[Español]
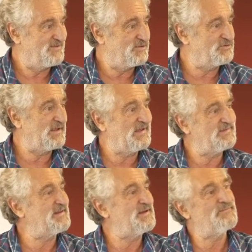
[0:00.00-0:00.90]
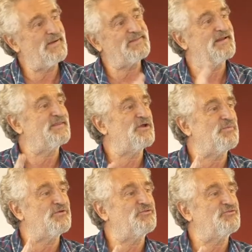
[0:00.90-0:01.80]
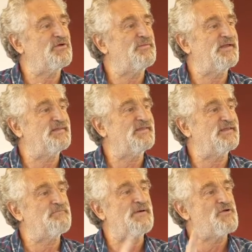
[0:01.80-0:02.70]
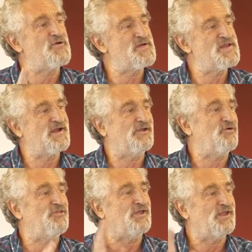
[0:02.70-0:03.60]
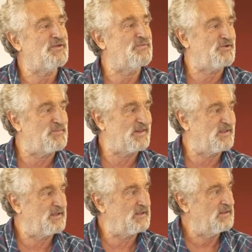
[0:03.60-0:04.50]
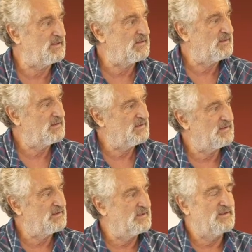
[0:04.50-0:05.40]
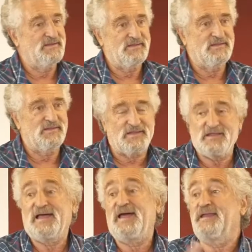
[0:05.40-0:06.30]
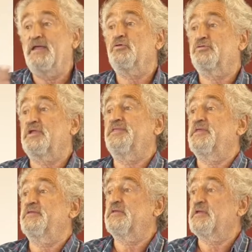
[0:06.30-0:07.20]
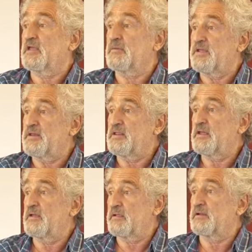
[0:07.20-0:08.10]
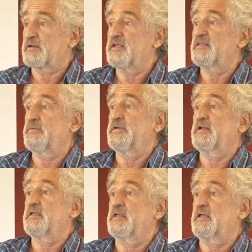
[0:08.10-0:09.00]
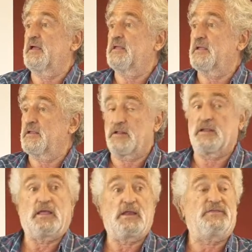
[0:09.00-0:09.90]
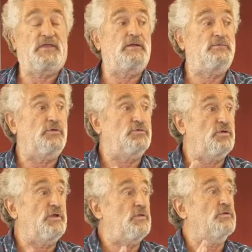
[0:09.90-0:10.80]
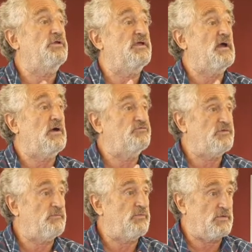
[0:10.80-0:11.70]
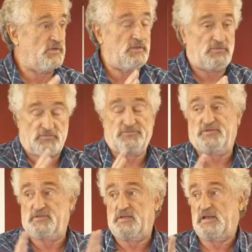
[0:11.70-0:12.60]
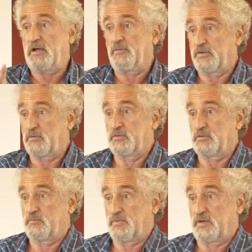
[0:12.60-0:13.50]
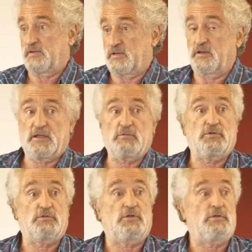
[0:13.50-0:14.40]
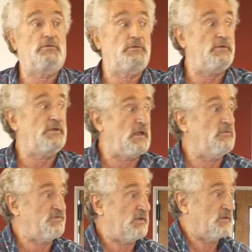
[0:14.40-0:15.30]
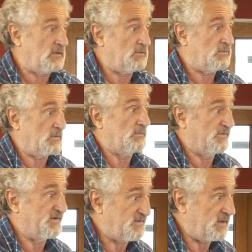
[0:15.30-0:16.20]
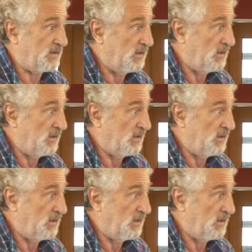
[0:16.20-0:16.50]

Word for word: O sea, es el más tardío, por eso yo hablé antes de Hispanoamérica y no de Iberoamérica. Y las anécdotas dicen que venía el rey de Bélgica y eh, querían darle un doctorado honoris causa porque de eso se estilaba, ¿no? Y para dar un doctorado honoris causa hay que tener una universidad.